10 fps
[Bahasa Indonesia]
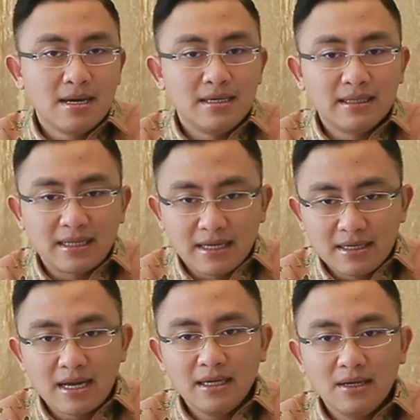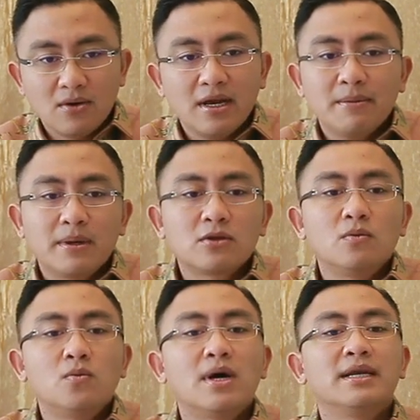ditandai oleh
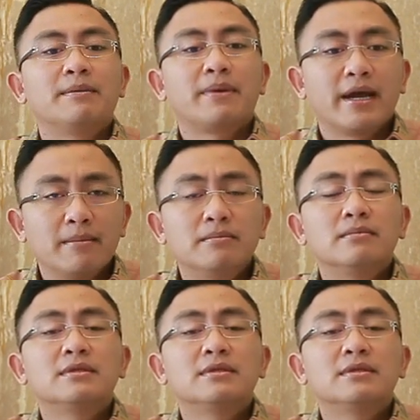pertumbuhan IPM